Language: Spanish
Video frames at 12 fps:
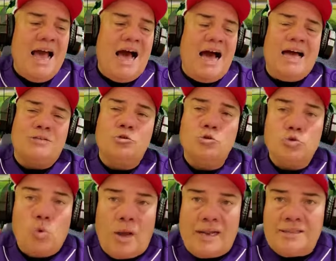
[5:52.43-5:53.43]
a
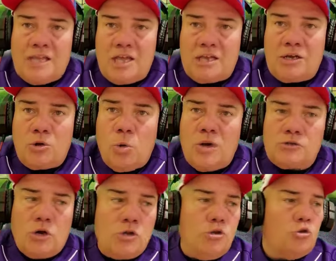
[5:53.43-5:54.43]
sus
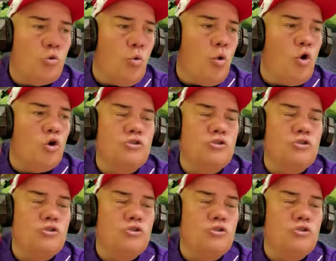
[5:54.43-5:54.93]
44 años tuvo